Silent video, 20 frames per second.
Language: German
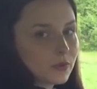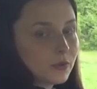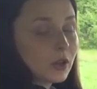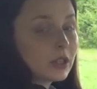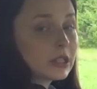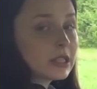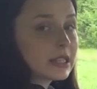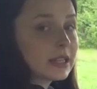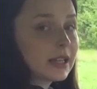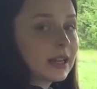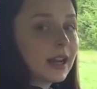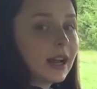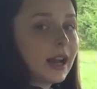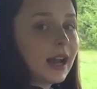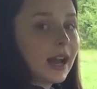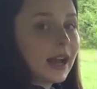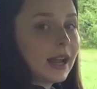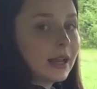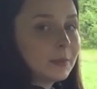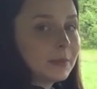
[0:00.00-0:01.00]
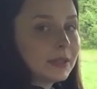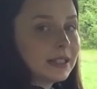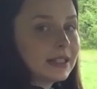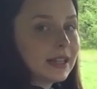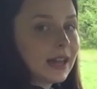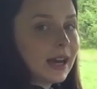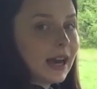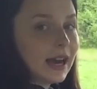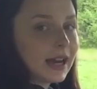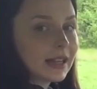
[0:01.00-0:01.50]
von ca. 1,80
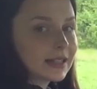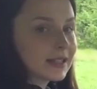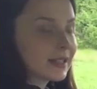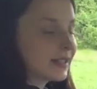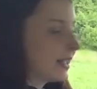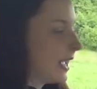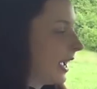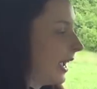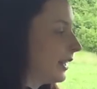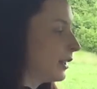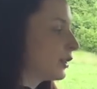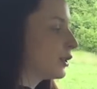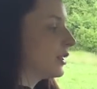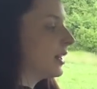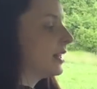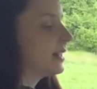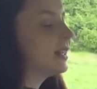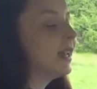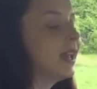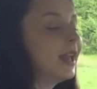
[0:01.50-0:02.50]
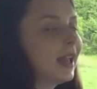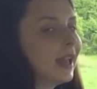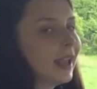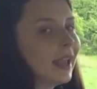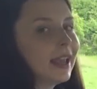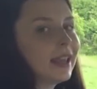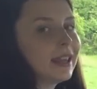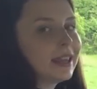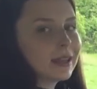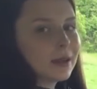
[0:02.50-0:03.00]
Meter eingestellt.
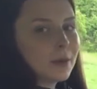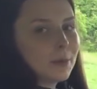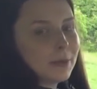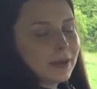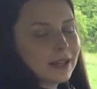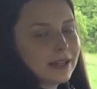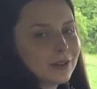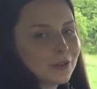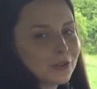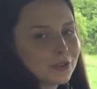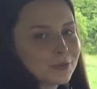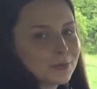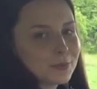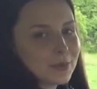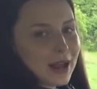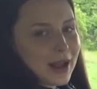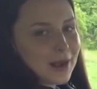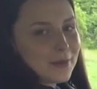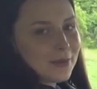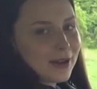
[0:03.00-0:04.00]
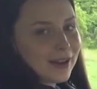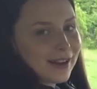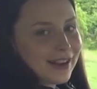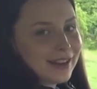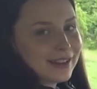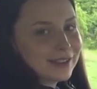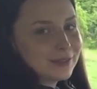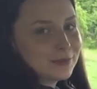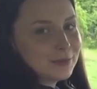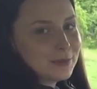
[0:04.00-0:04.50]
Ich bin und bleibe
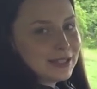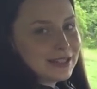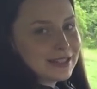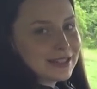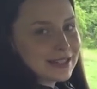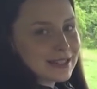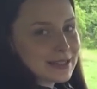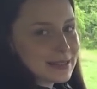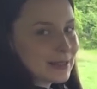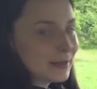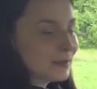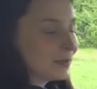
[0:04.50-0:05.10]
1,70 Meter.